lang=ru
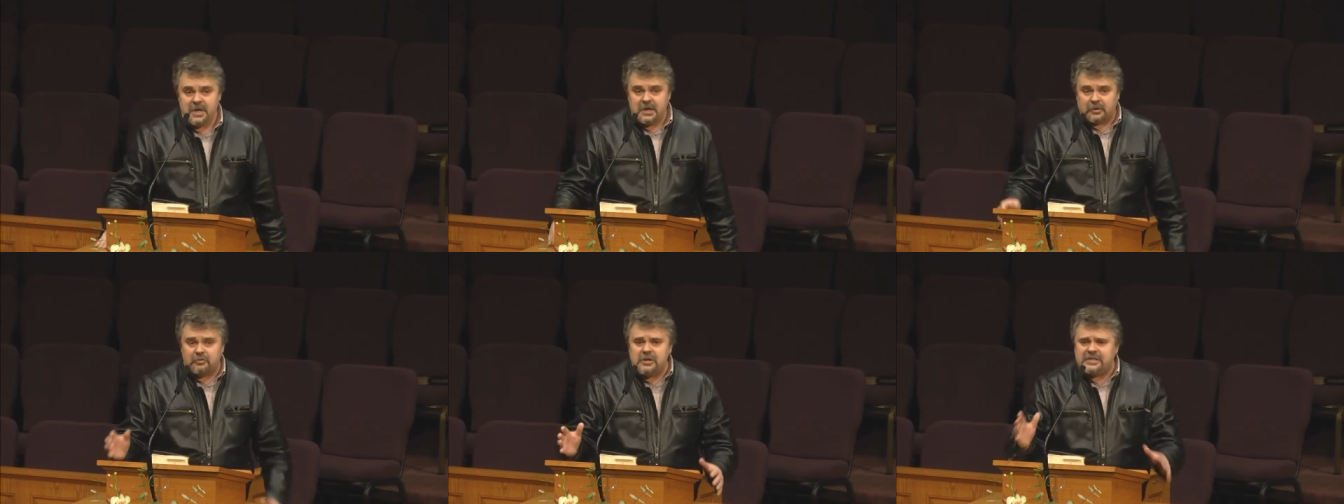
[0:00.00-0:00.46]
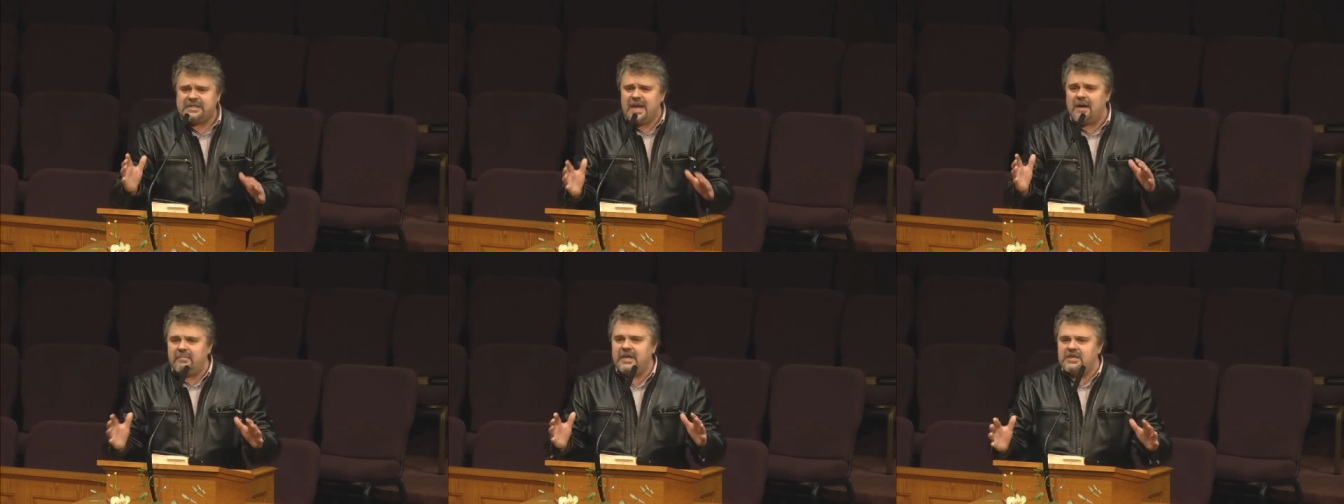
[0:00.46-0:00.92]

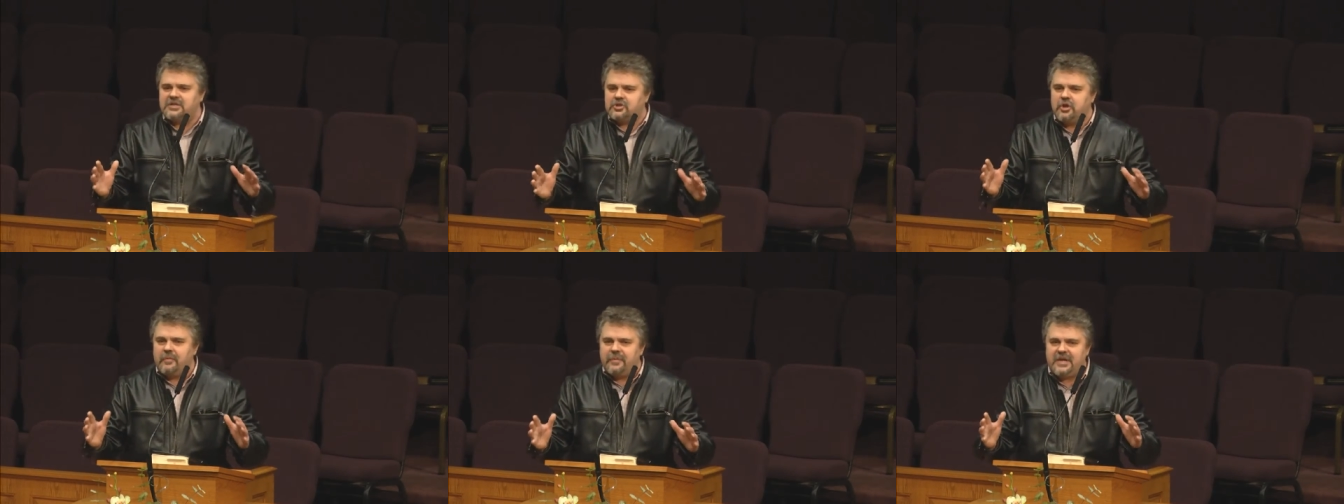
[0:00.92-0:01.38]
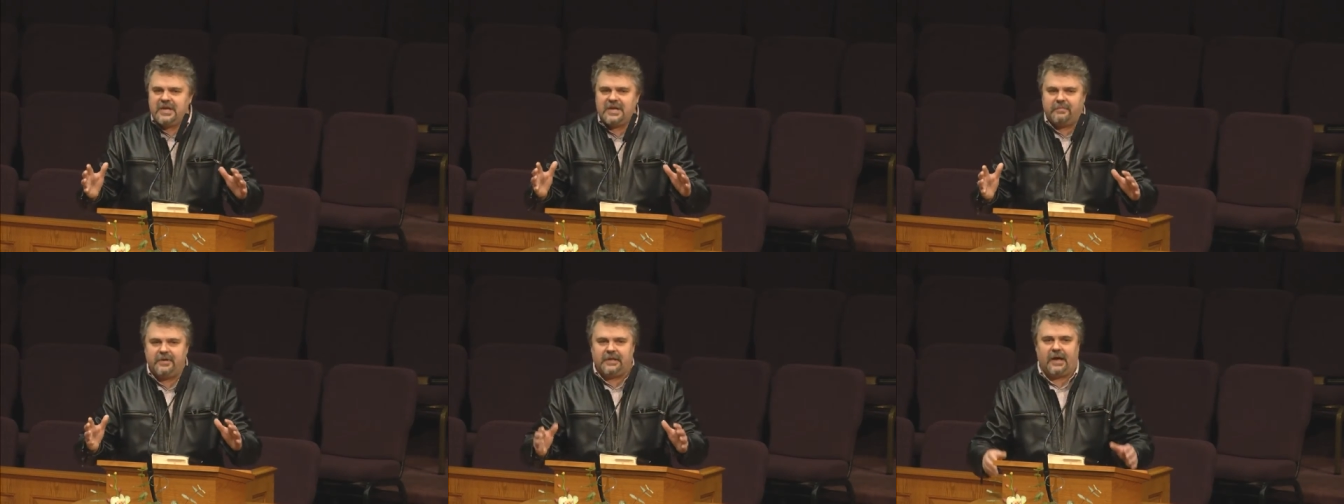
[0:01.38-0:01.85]
Друзья мои, что бы ни
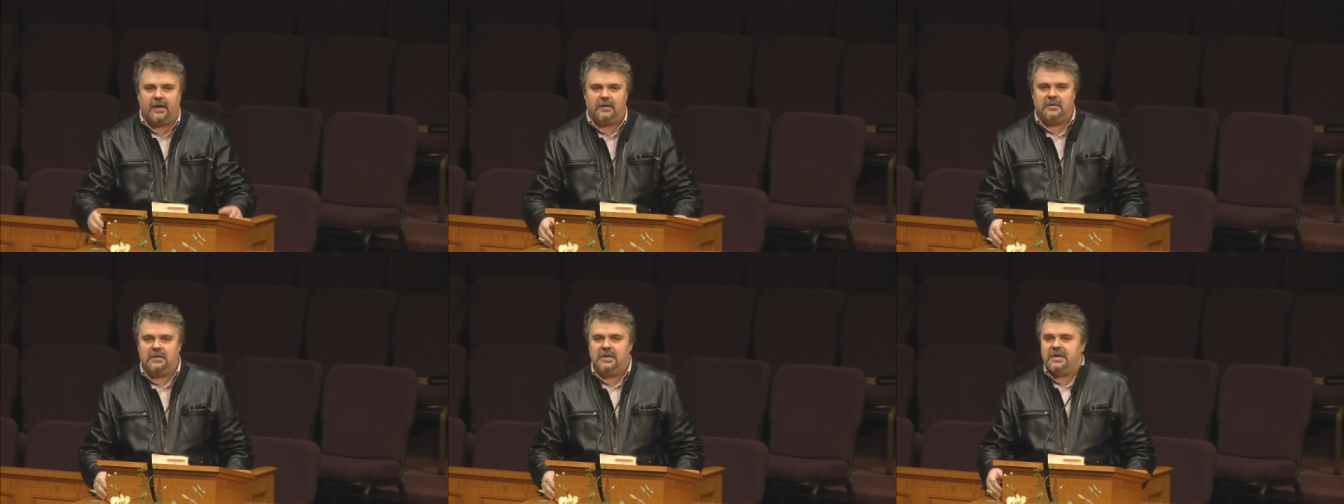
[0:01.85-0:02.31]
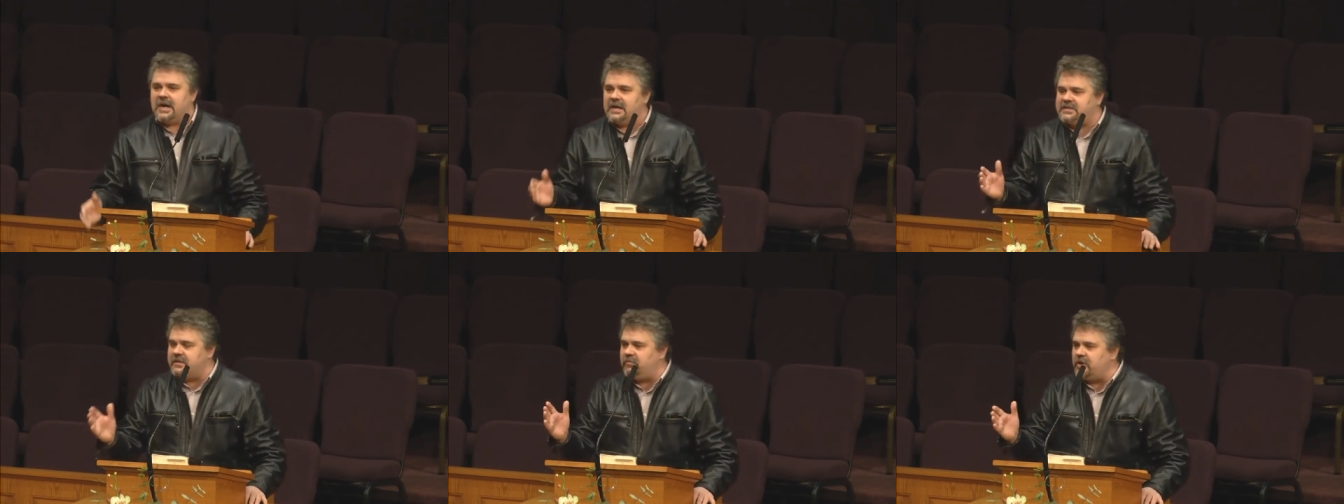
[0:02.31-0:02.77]
было,
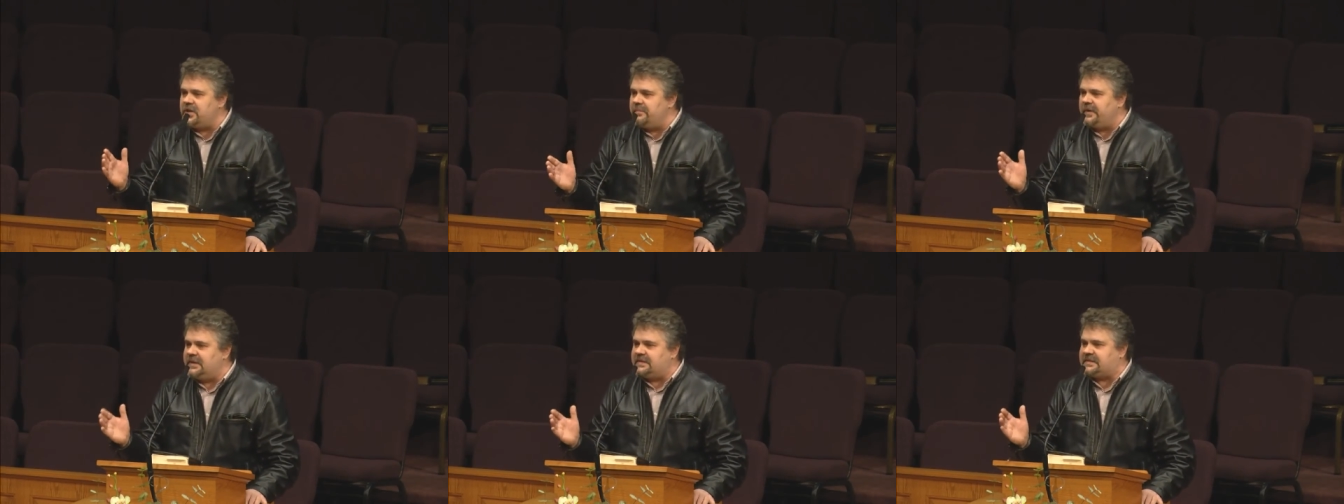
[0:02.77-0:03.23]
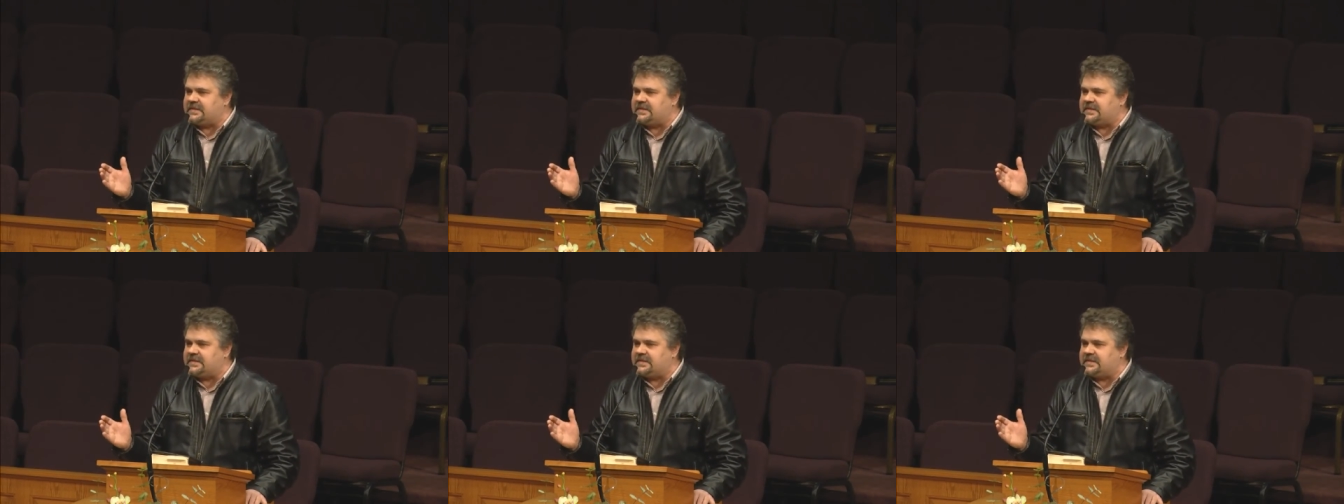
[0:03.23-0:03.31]
как сегодня было